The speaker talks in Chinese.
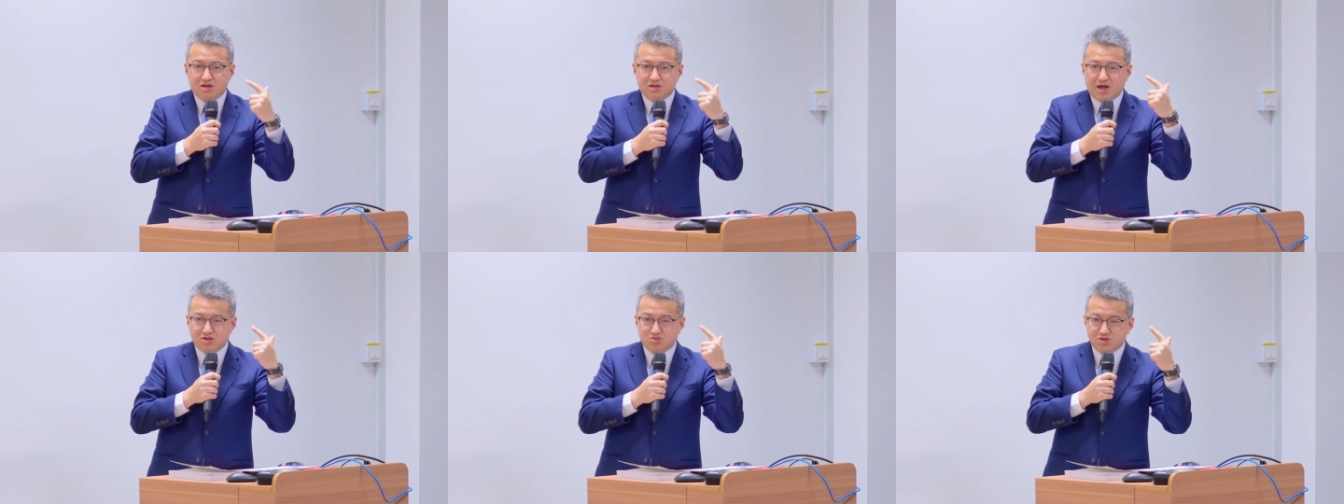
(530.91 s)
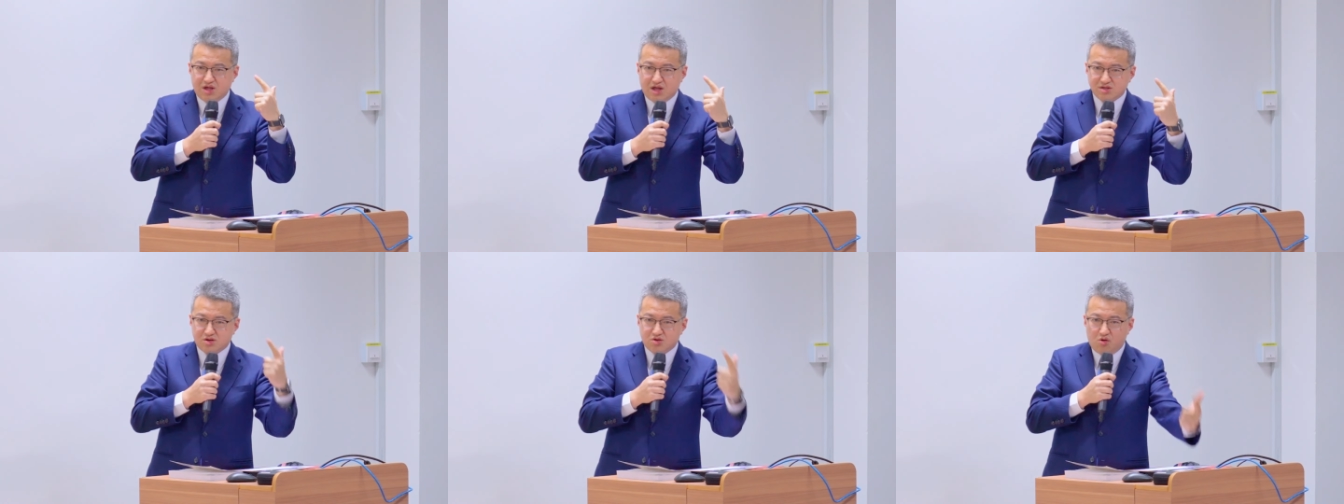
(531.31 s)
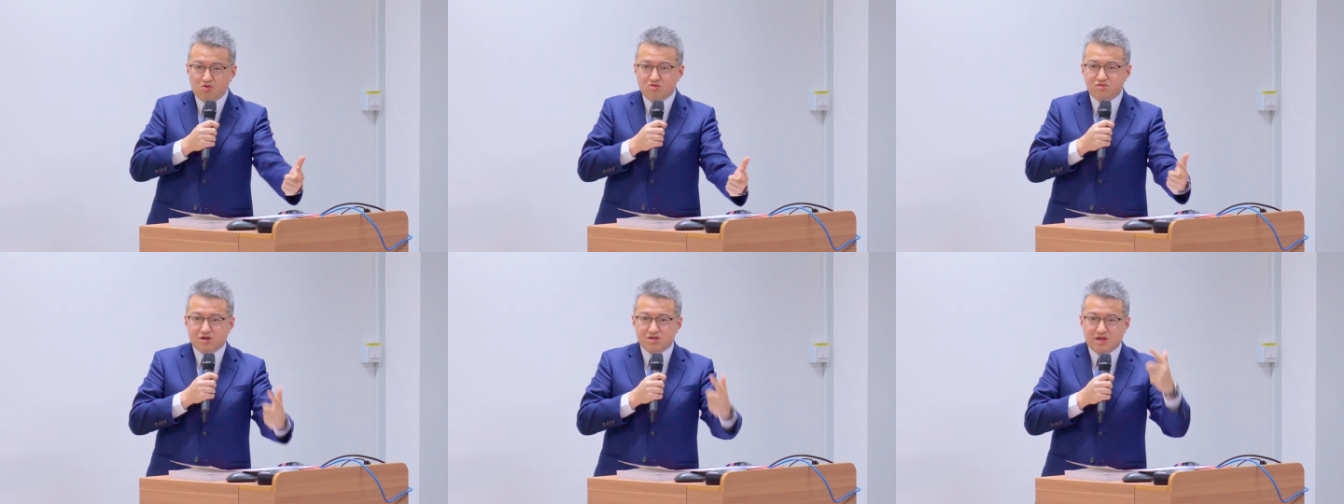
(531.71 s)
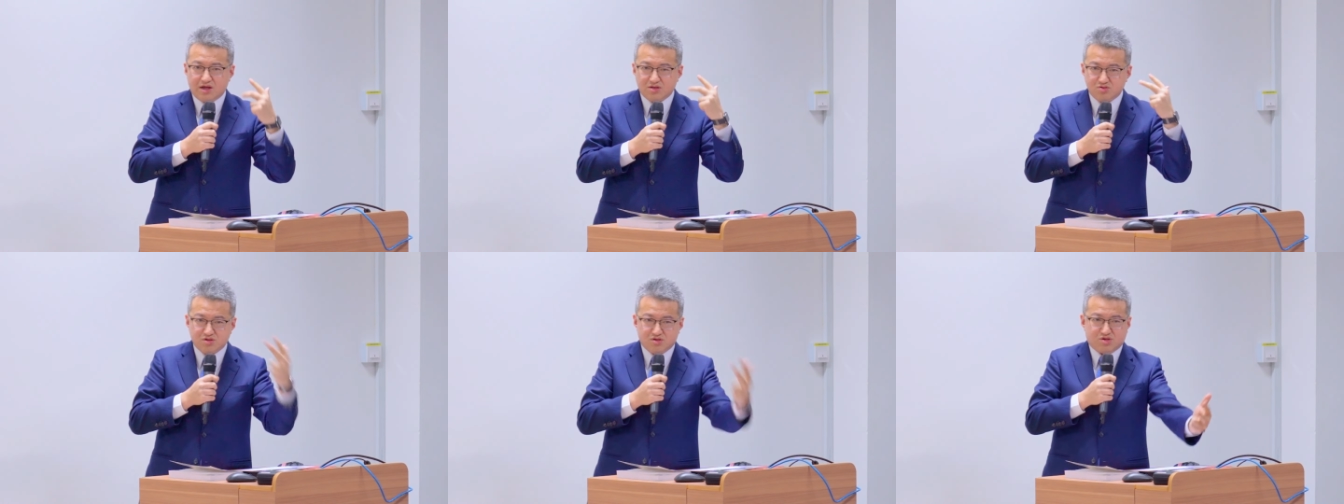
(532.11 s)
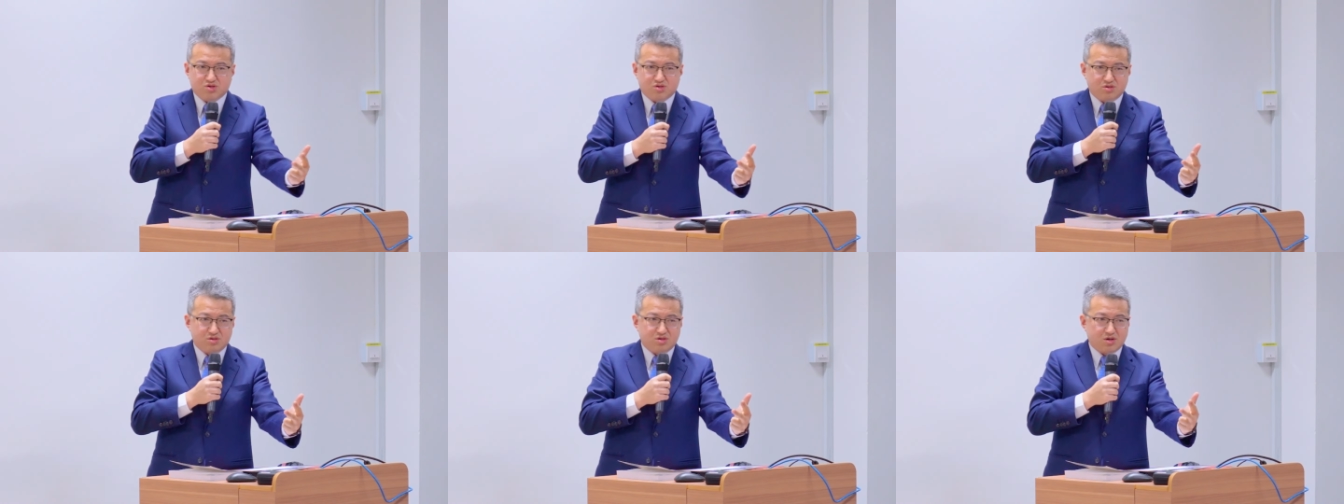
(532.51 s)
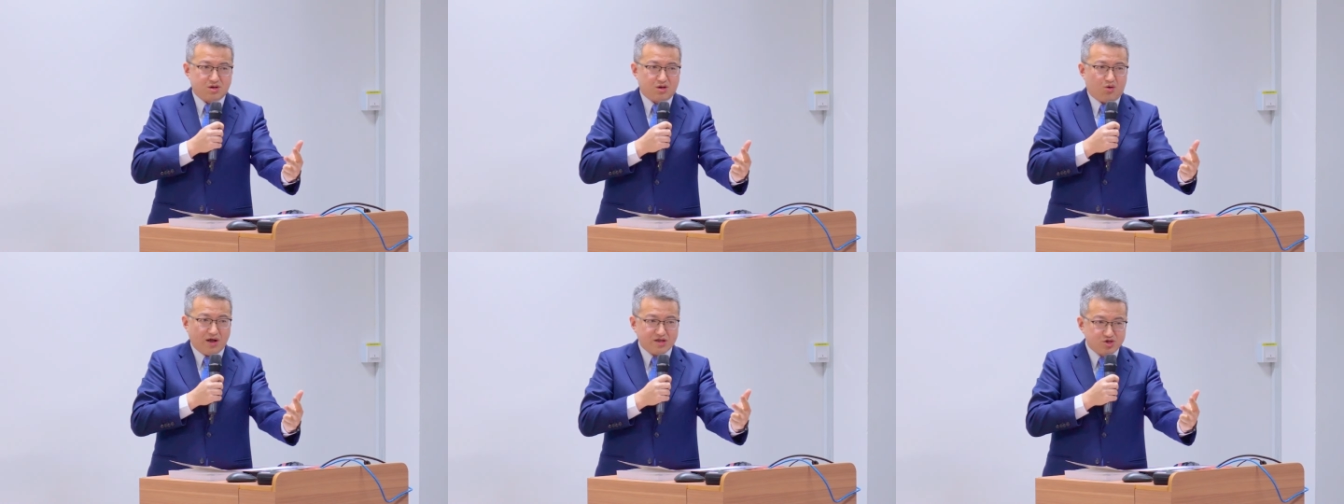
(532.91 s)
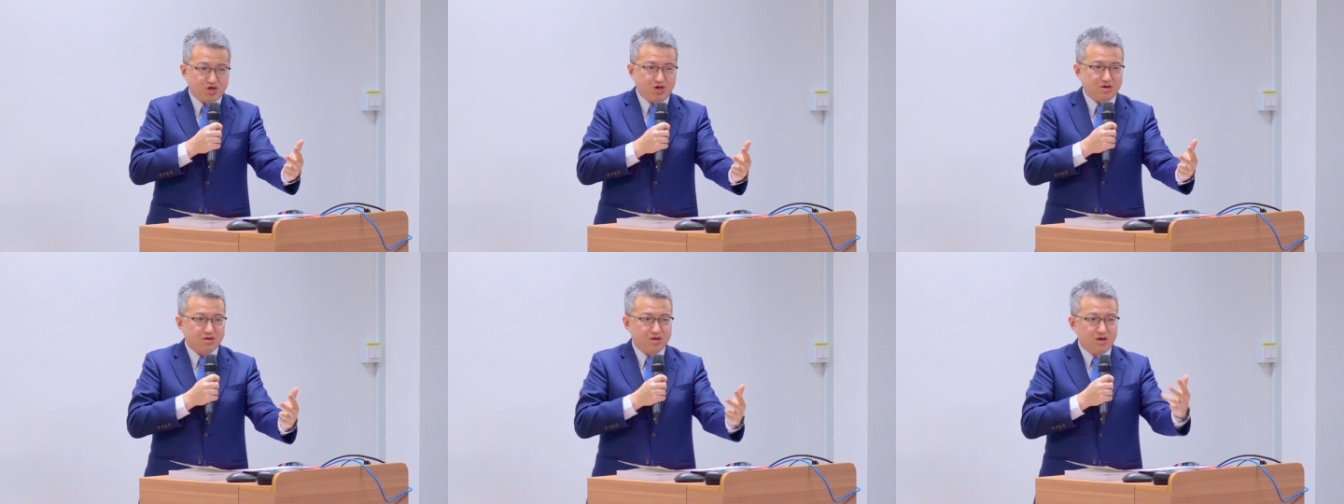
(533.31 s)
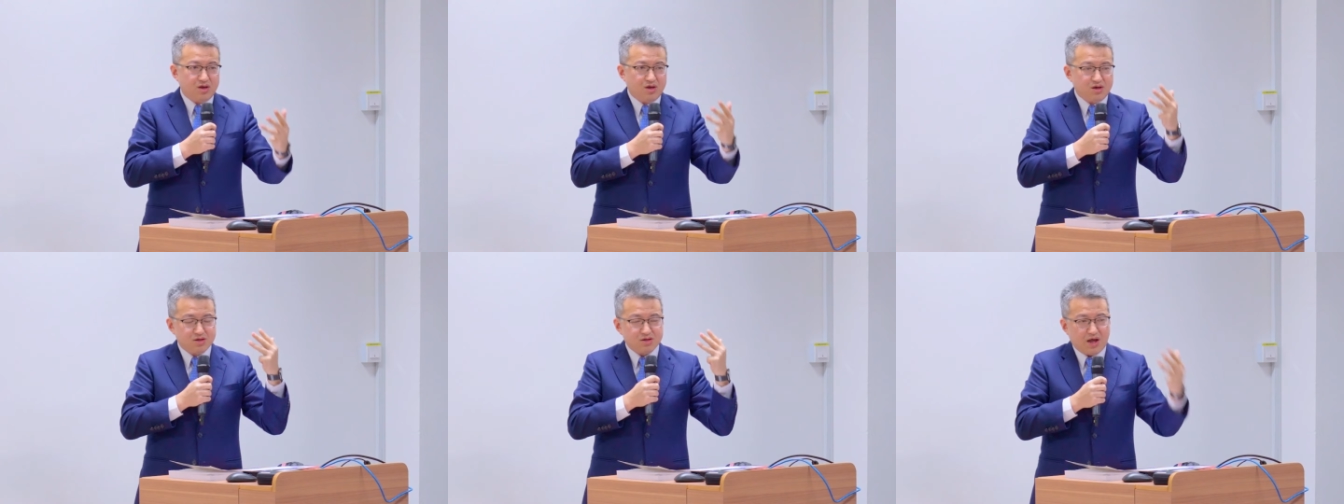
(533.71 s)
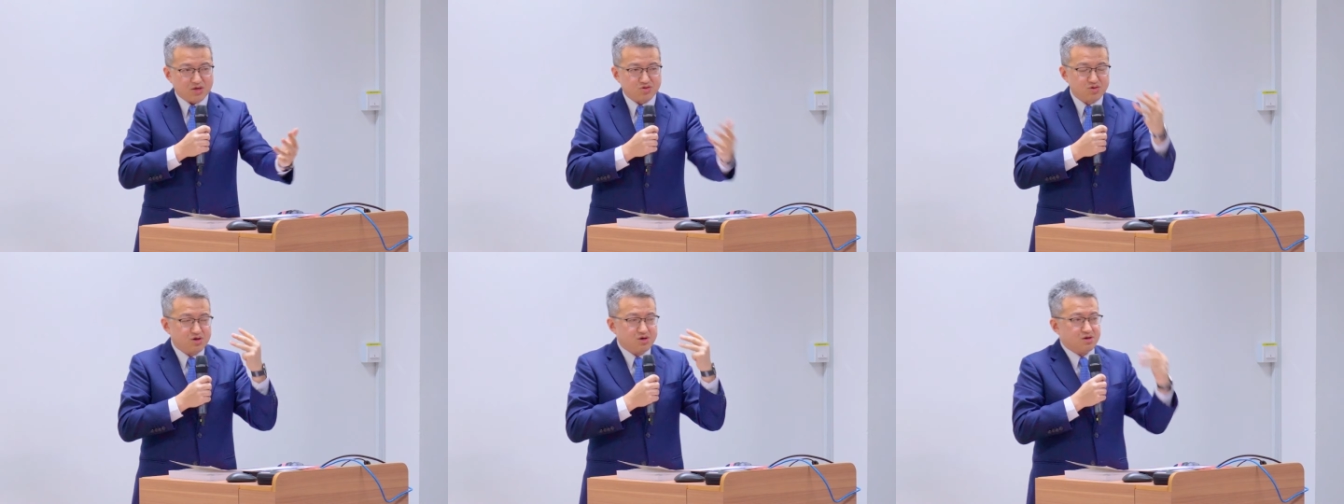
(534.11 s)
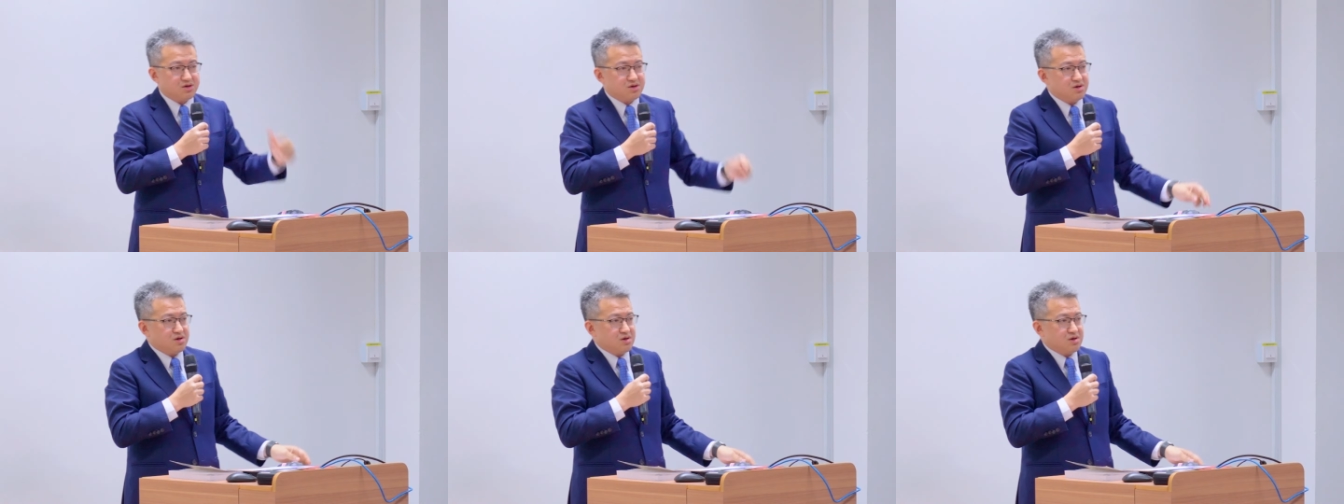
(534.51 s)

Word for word: 他对他的工人，他对这个环境，他对